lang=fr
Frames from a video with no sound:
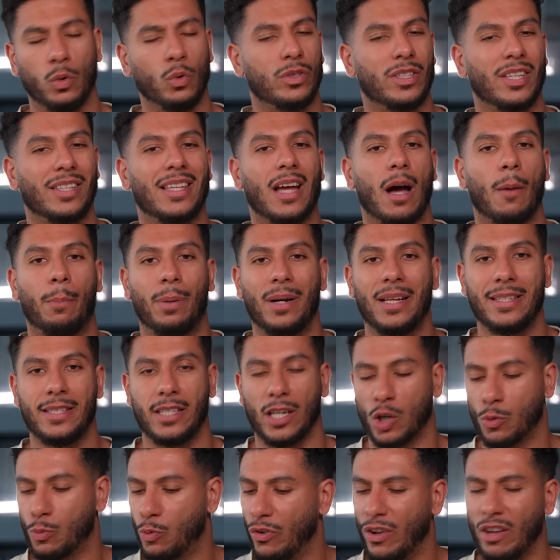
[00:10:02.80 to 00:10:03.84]
donc c'était un
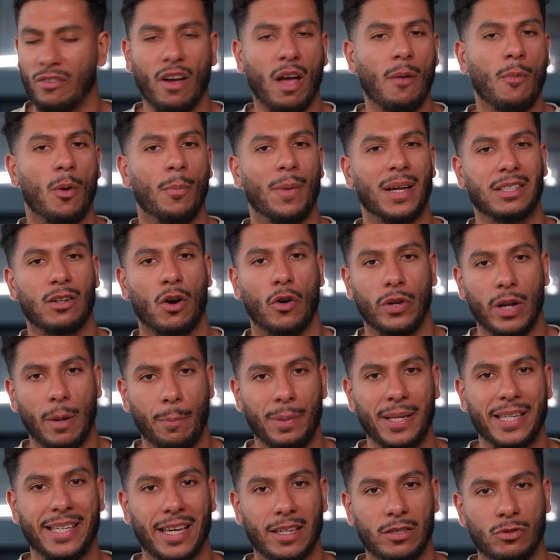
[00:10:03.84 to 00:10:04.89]
plaisir. Je pouvais vraiment mettre en
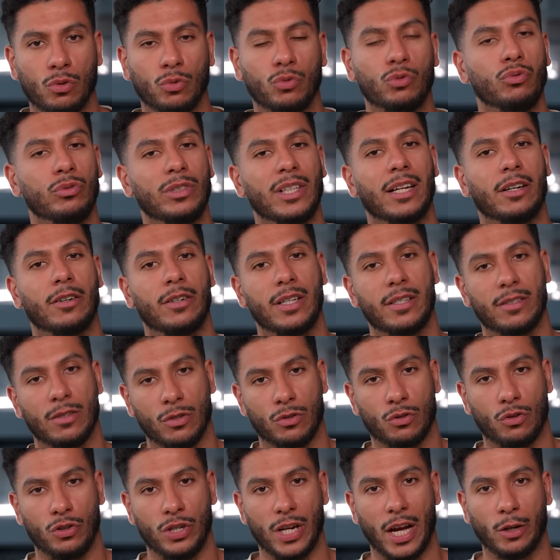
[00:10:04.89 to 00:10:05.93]
application toutes les
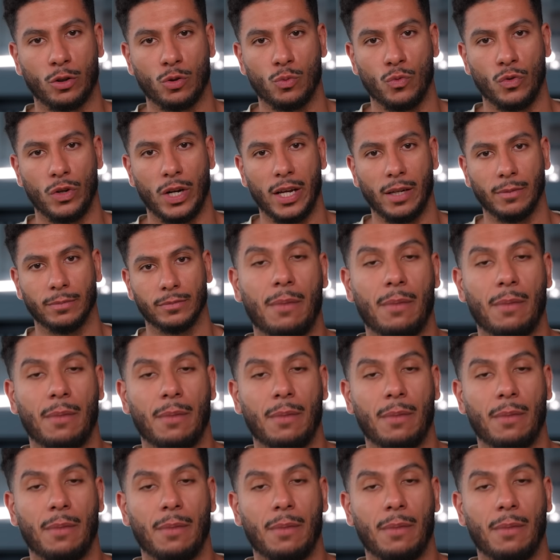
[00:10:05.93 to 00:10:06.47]
connaissances que j'ai accumulées,